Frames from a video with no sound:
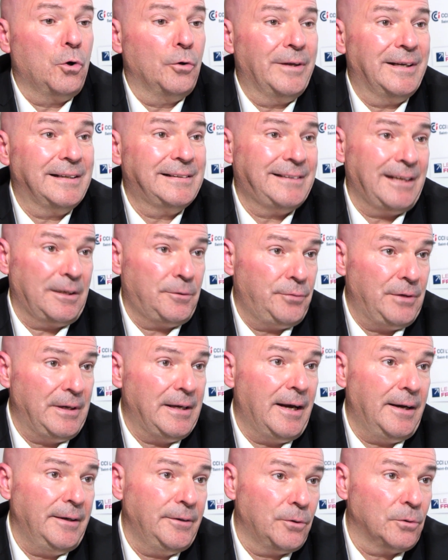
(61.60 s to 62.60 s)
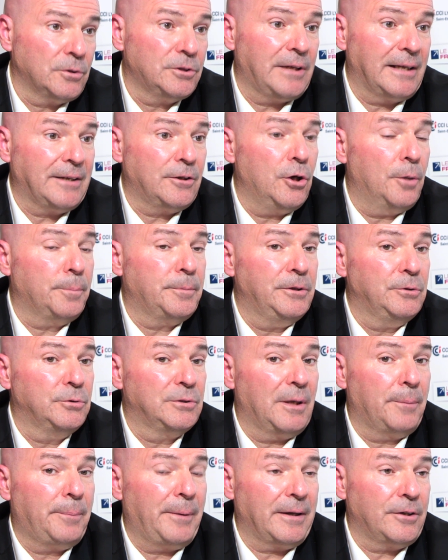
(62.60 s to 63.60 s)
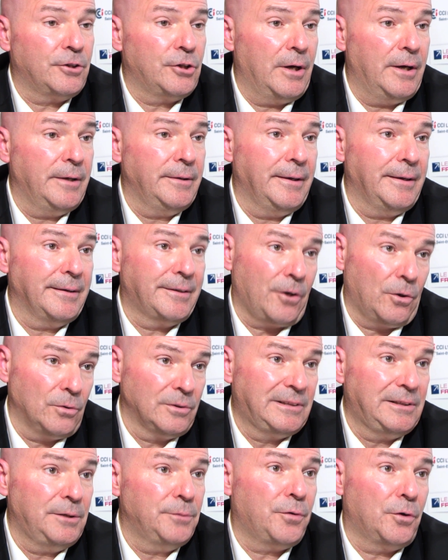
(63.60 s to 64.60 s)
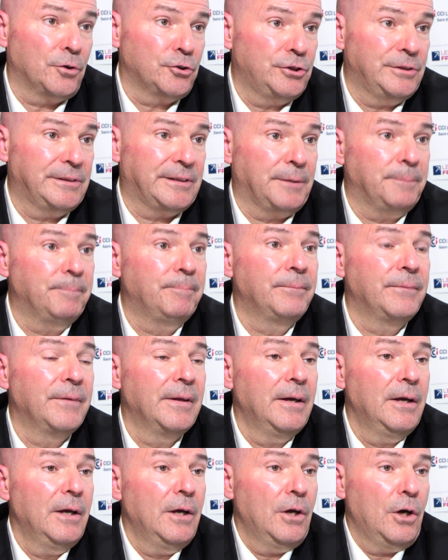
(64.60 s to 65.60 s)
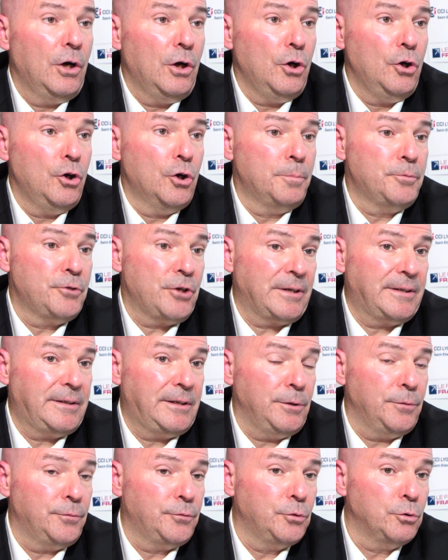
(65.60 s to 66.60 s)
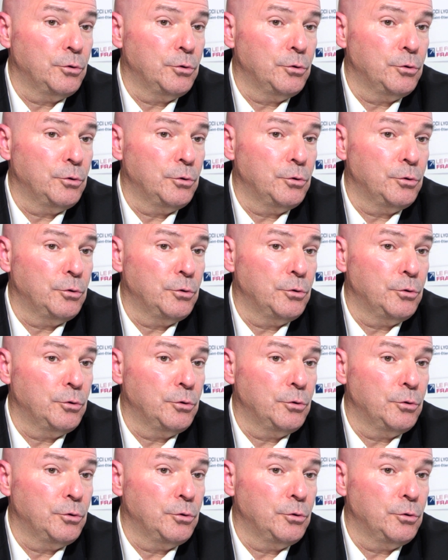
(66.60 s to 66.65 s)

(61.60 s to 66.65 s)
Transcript: on a 7 filiales, donc 7 clubs qui nous appartiennent et 36 franchisés. L'objectif